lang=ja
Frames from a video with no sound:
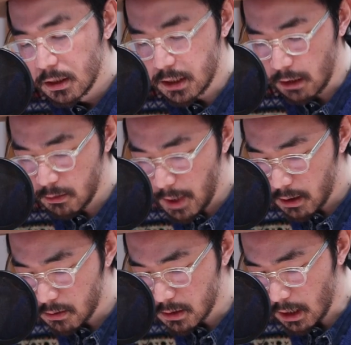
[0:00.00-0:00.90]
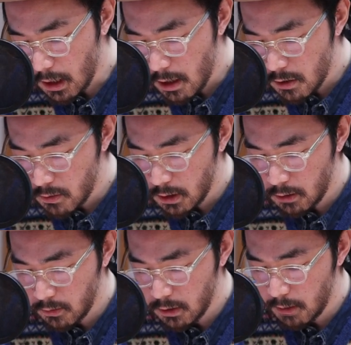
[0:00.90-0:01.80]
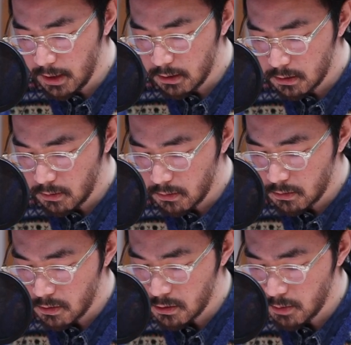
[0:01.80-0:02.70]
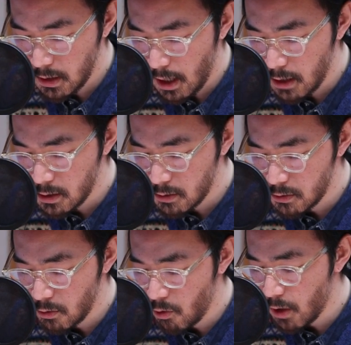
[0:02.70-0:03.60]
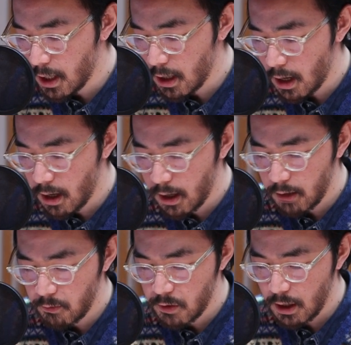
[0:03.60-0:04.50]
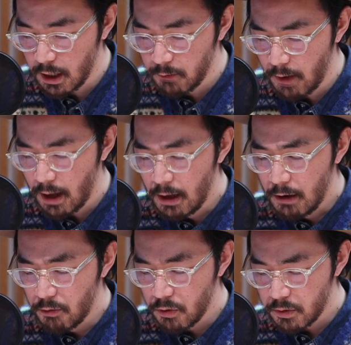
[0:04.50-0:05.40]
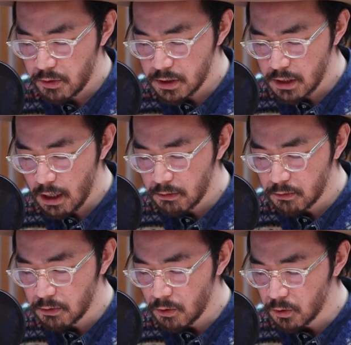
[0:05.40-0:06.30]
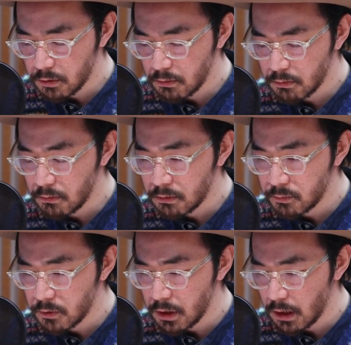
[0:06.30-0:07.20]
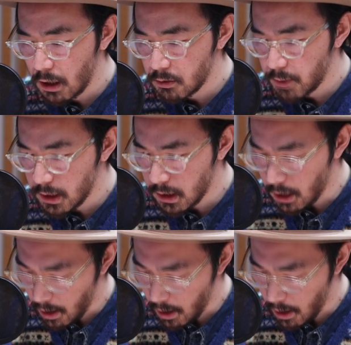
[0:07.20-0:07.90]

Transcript: ジェフ・ベック、高橋幸宏、デビッド・クロスビー、相次ぐ訃報から考える社会はロックスターの訃報とどう向き合うべき